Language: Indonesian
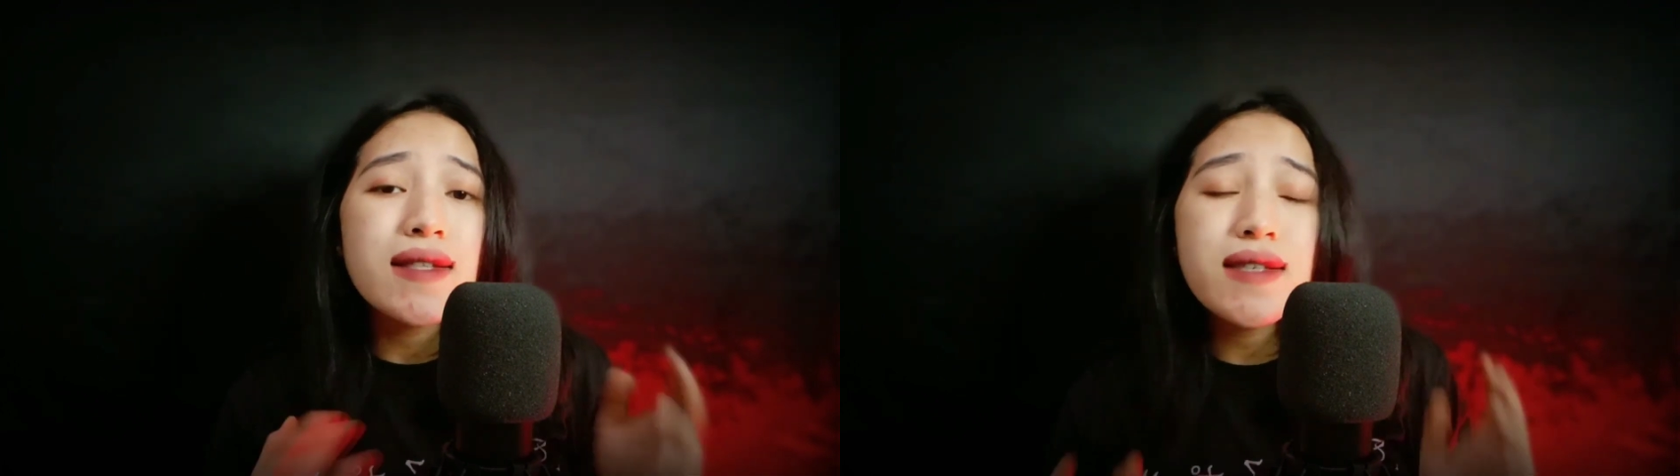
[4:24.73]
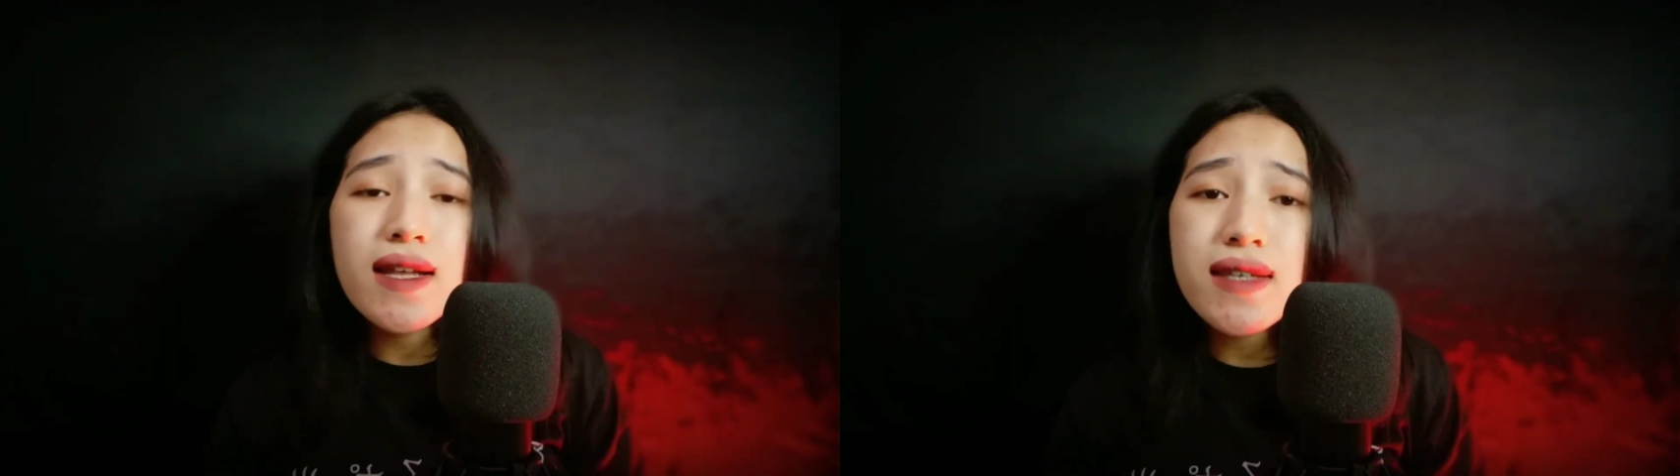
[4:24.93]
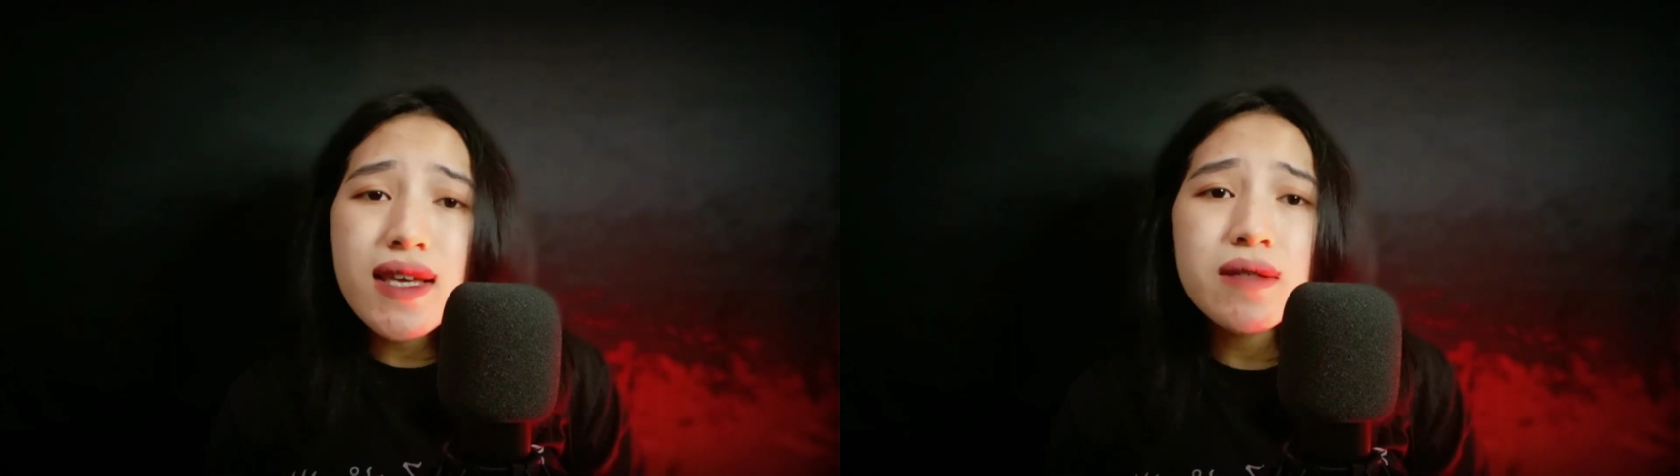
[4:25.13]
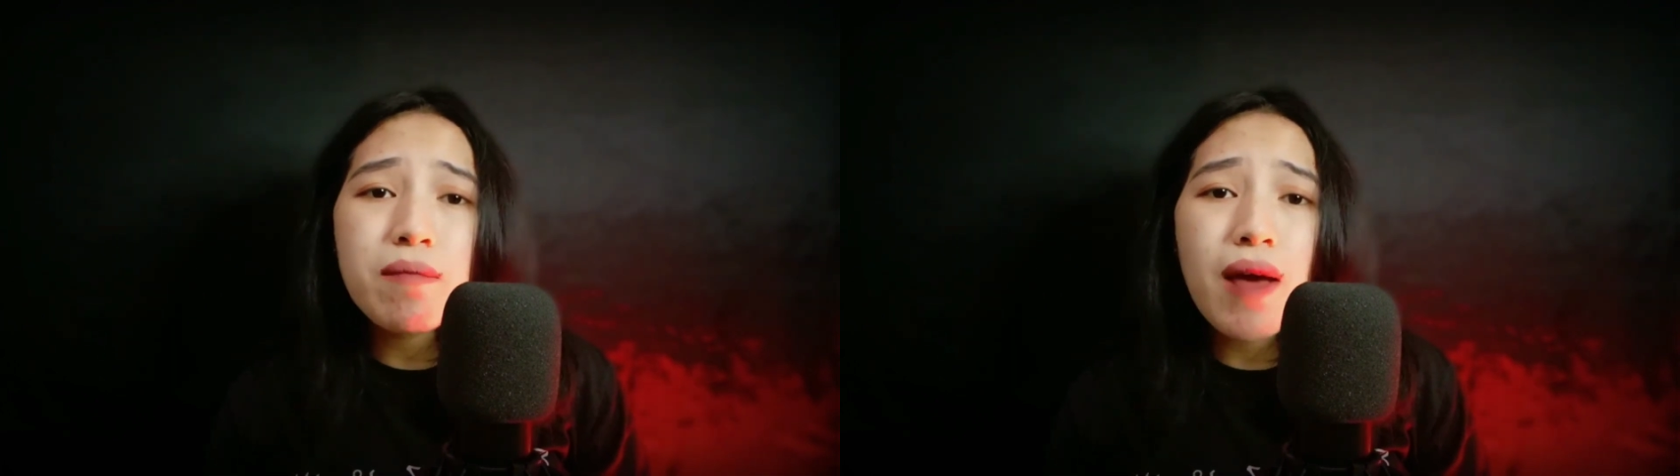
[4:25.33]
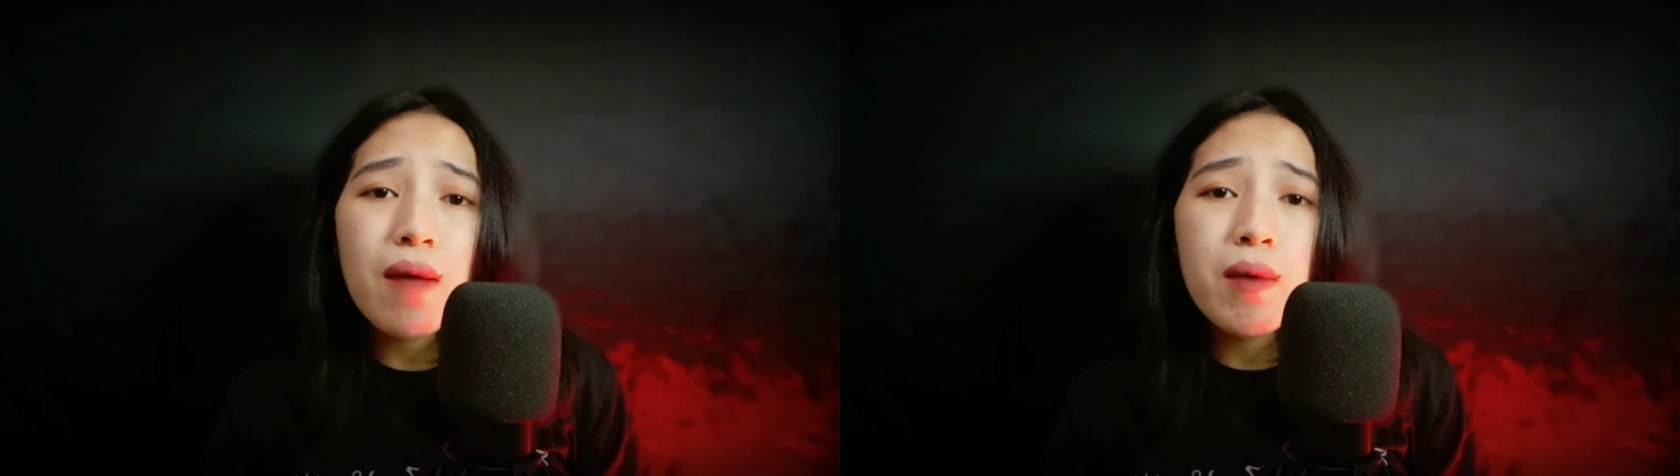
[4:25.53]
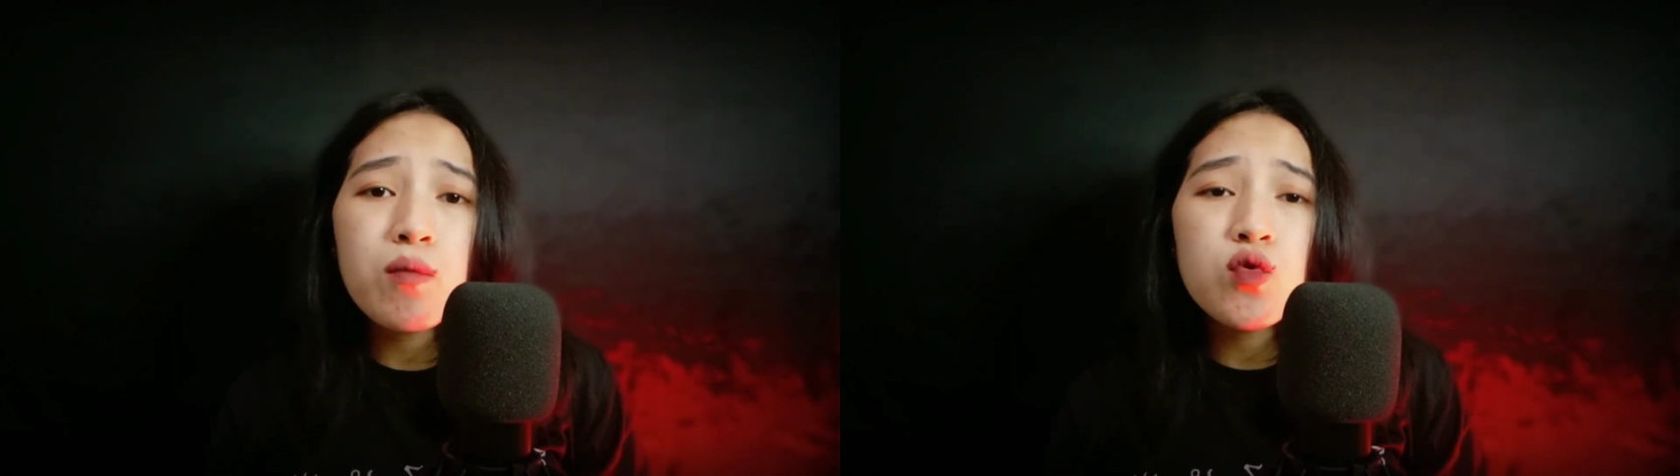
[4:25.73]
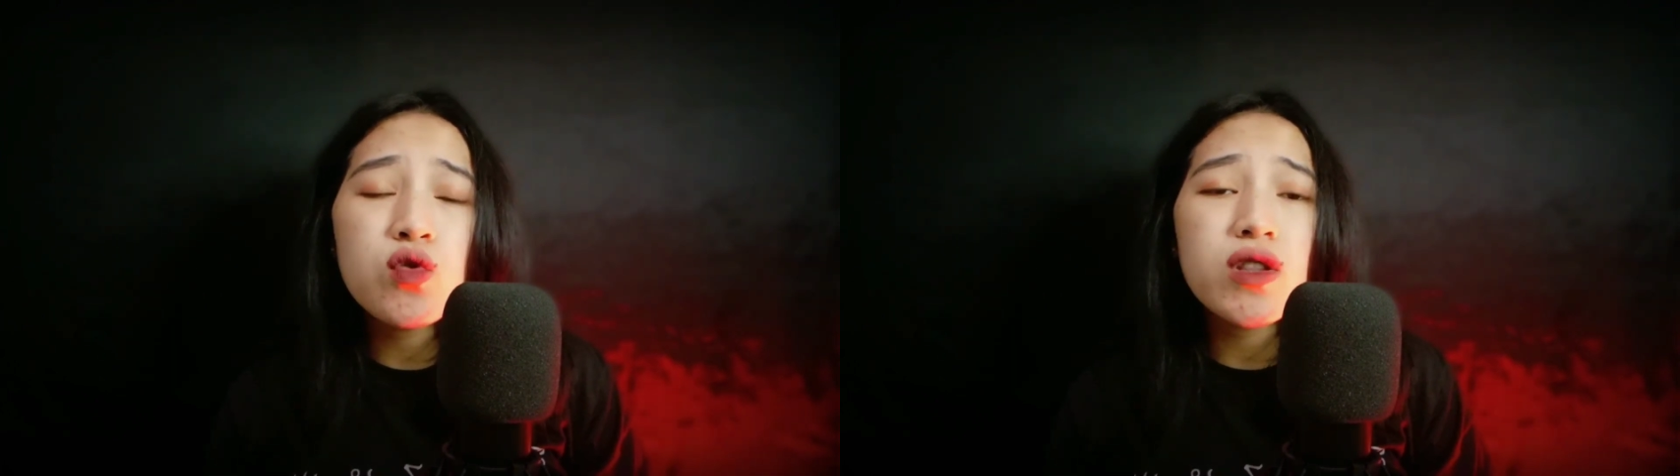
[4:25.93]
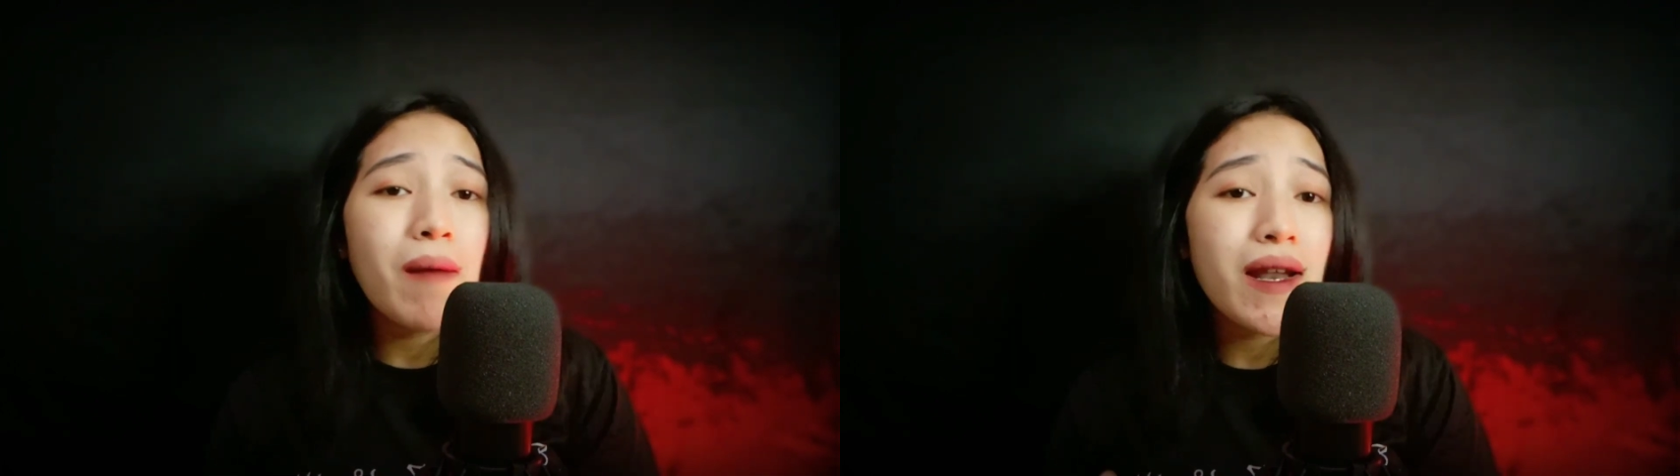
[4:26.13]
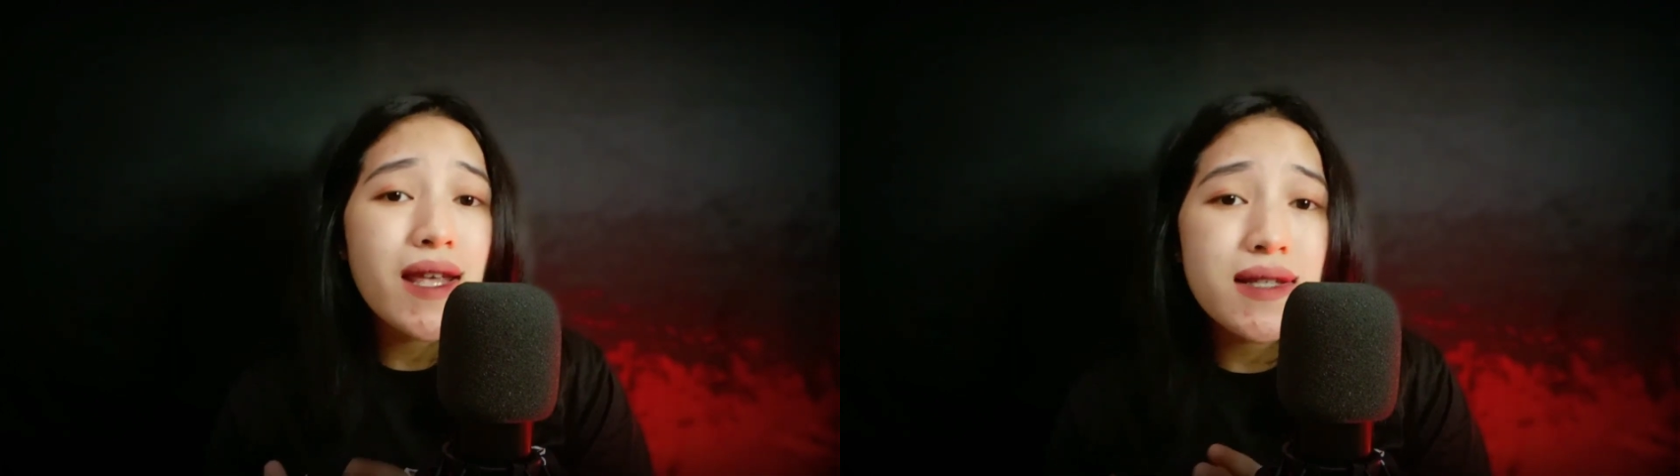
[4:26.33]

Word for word: Jenkins malah membunuh temannya